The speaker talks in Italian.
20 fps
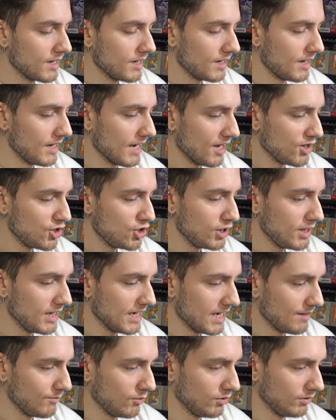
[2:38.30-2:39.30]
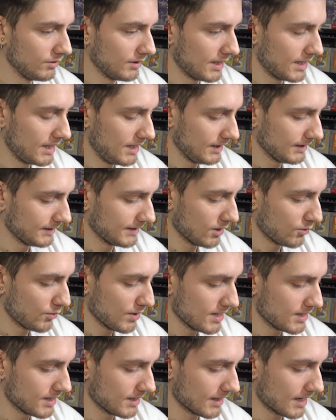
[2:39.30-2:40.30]
la giriamo anche
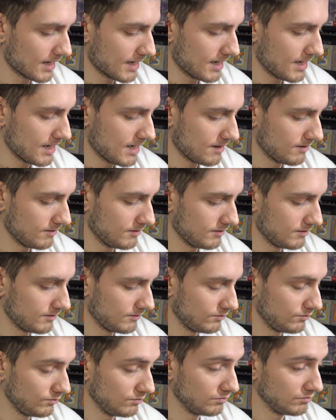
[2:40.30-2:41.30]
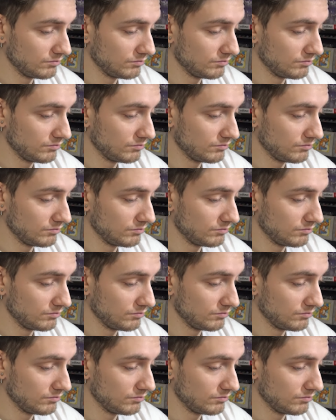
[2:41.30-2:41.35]
questa a eh,